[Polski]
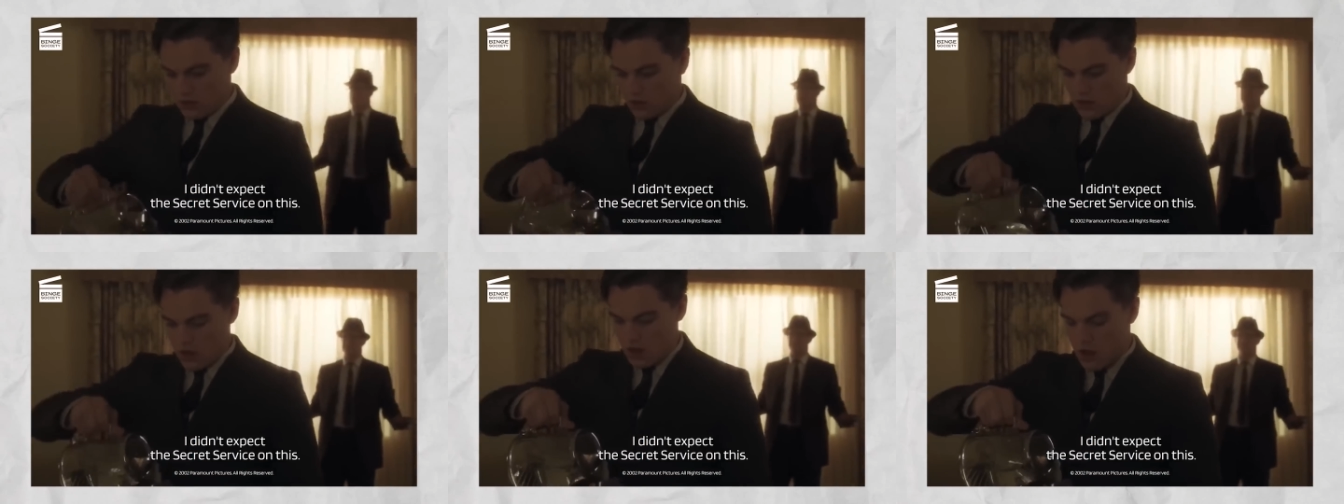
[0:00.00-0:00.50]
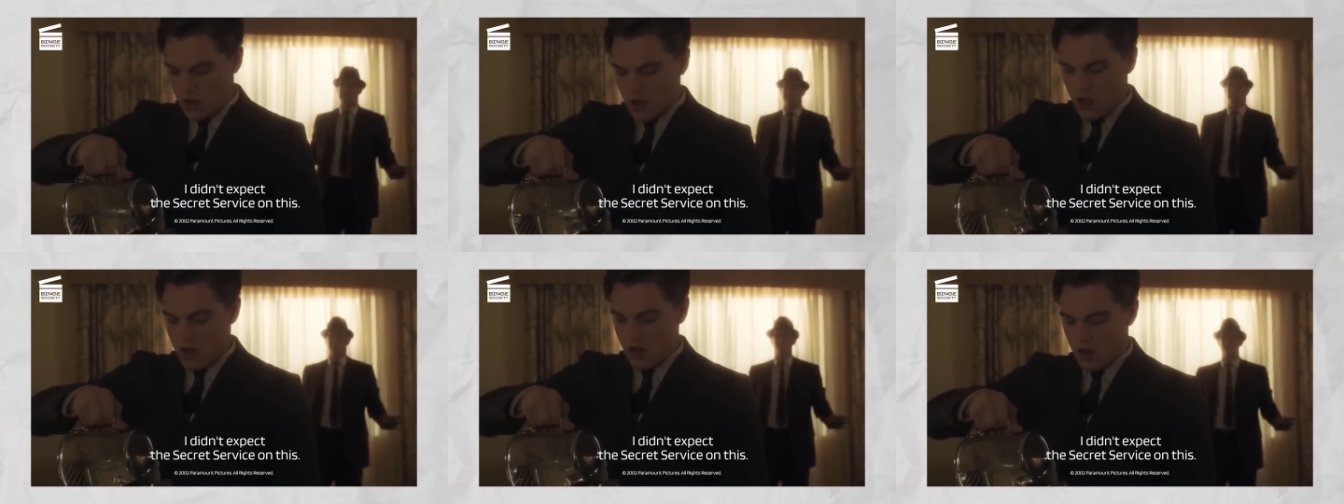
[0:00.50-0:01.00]
Spielberga.
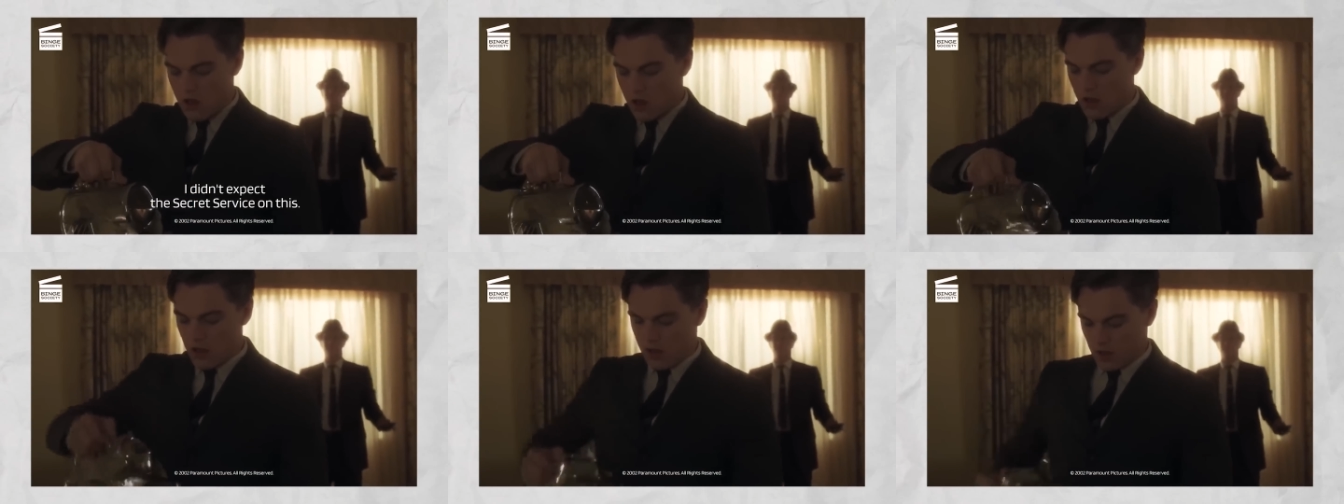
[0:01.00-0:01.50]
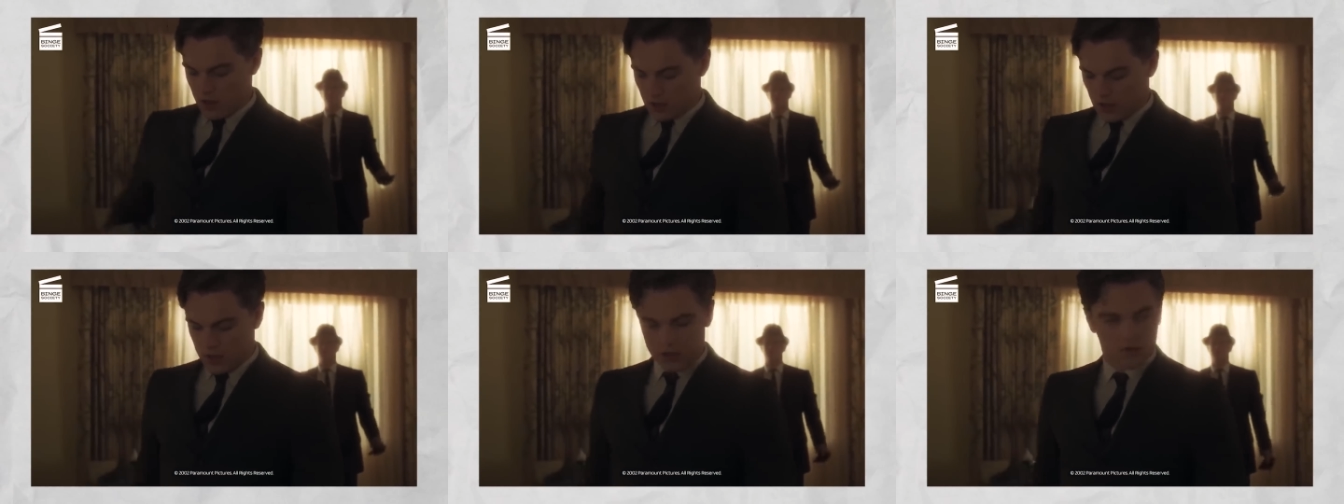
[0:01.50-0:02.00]
Bardzo fajny film